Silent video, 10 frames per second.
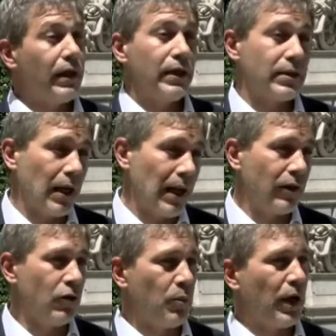
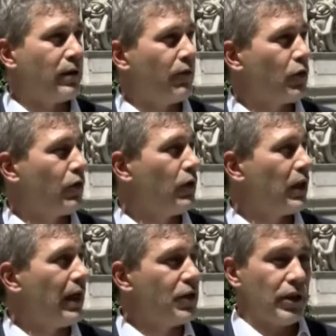installando impianti
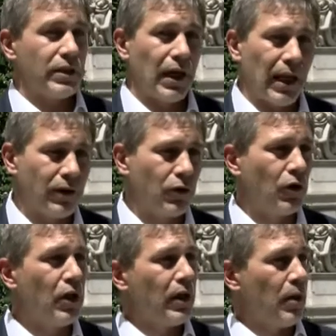fotovoltaici,
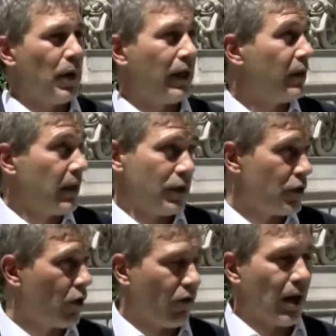installando impianti di
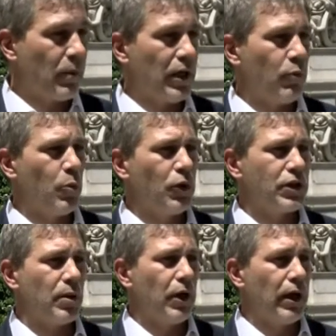energie rinnovabili il più
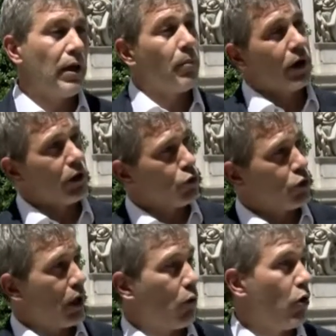possibile per
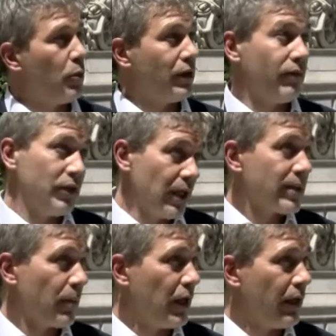raggiungere quegli obiettivi già
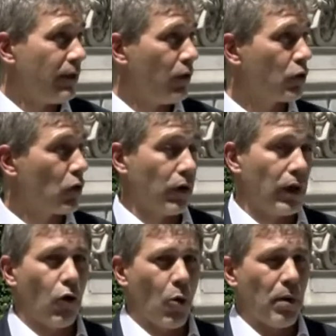stabiliti non solo
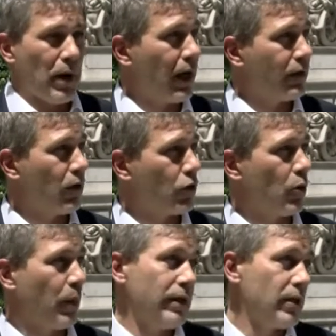dall'Europa ma anche dal
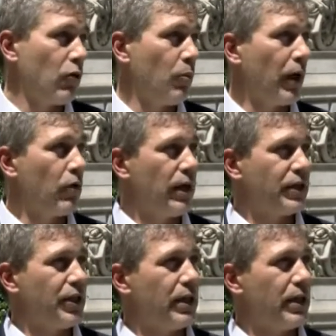nostro Paese con un piano energia.